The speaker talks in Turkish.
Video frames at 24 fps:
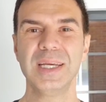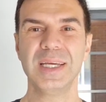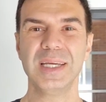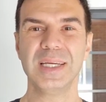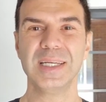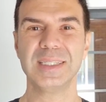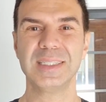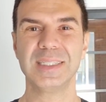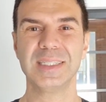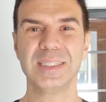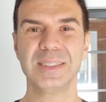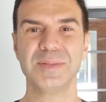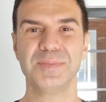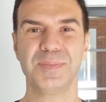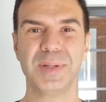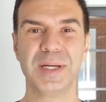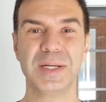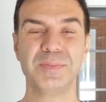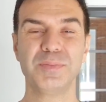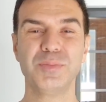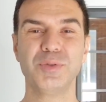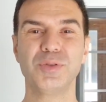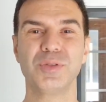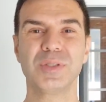Ee, siz
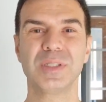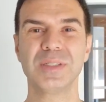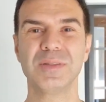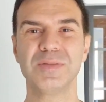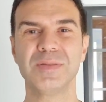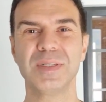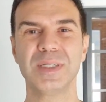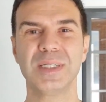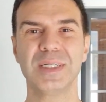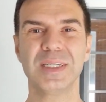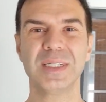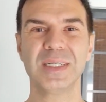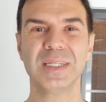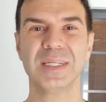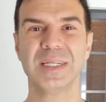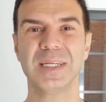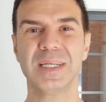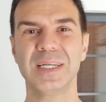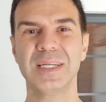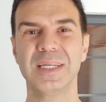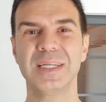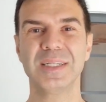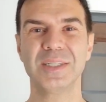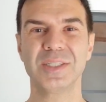Ben bu sınıfları
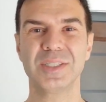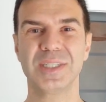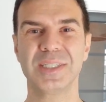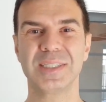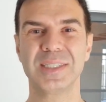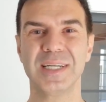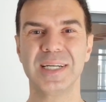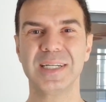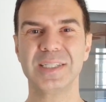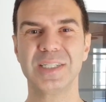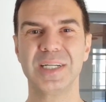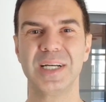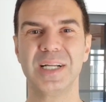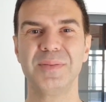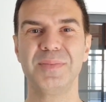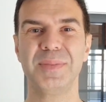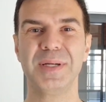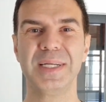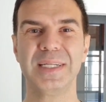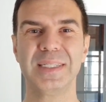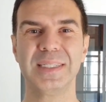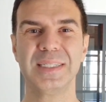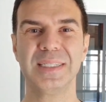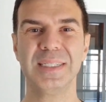işte sadece
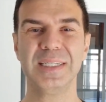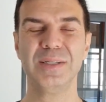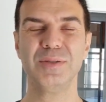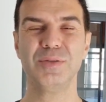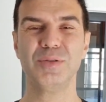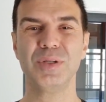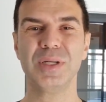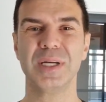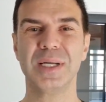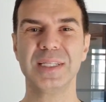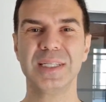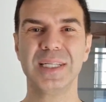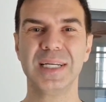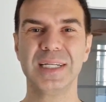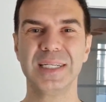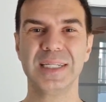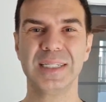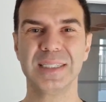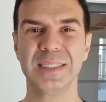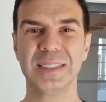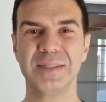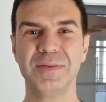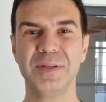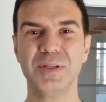Almanya'da değil, dünyanın her
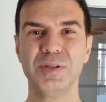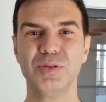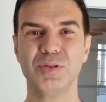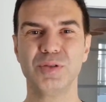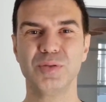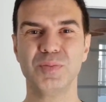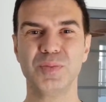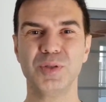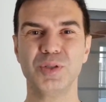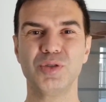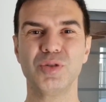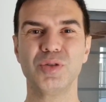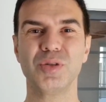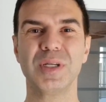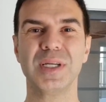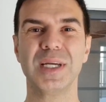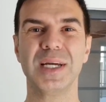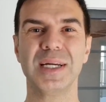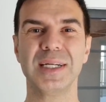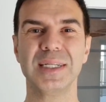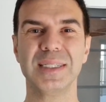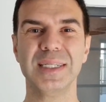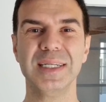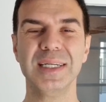yerinde veriyorum birçok
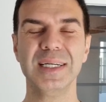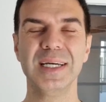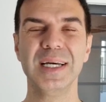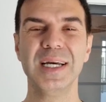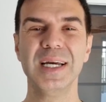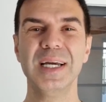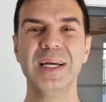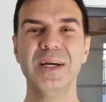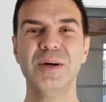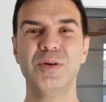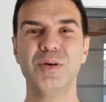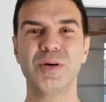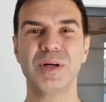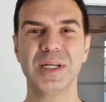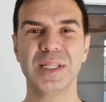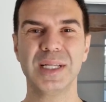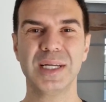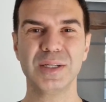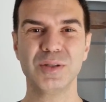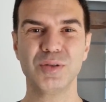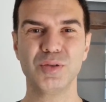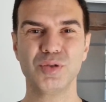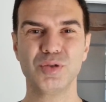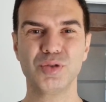yerde. O
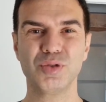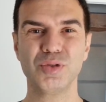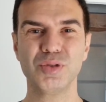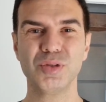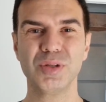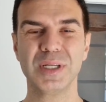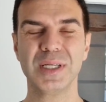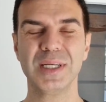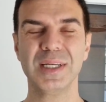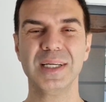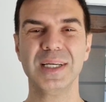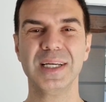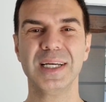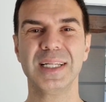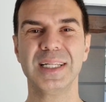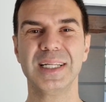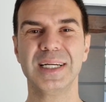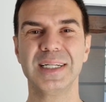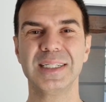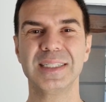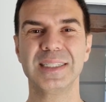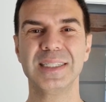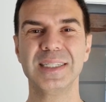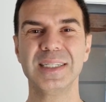kadar güçlü ki
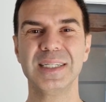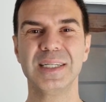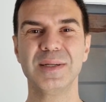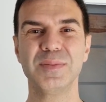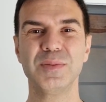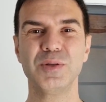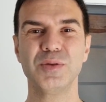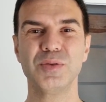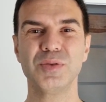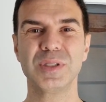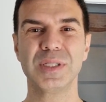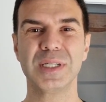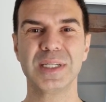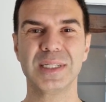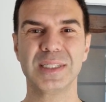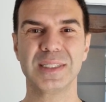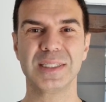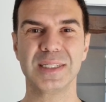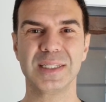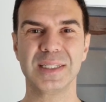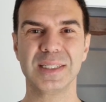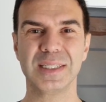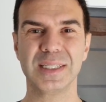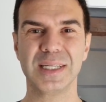enerjisi
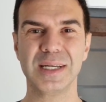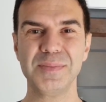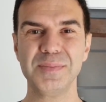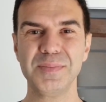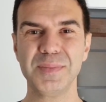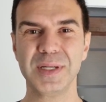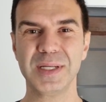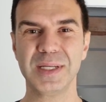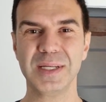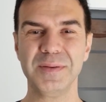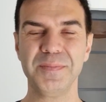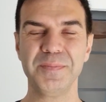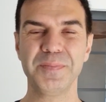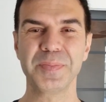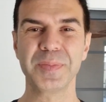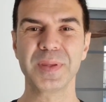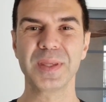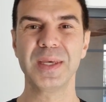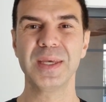2018 yılından beri.